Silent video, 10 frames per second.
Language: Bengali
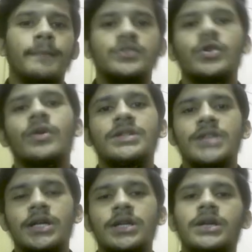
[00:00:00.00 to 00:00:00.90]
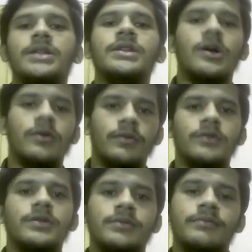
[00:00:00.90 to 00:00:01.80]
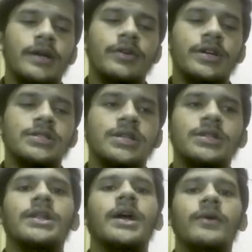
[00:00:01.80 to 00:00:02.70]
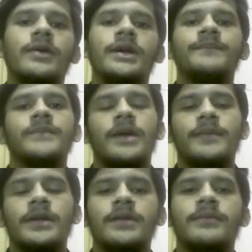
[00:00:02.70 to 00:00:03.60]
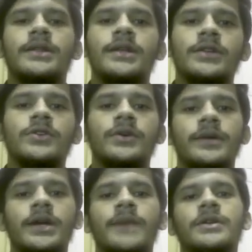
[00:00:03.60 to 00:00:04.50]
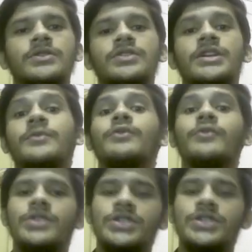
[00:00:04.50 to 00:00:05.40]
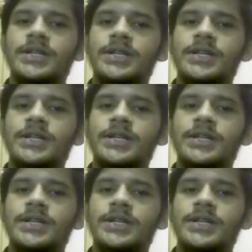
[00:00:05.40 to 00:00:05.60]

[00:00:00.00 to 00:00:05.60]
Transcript: চলে যান তাহলে অর্থাৎ বের হয়ে যান তাহলে আপনাদের মাথায় রাখতে হবে আপনারা যদি এরপরে কোনো ডিসিশন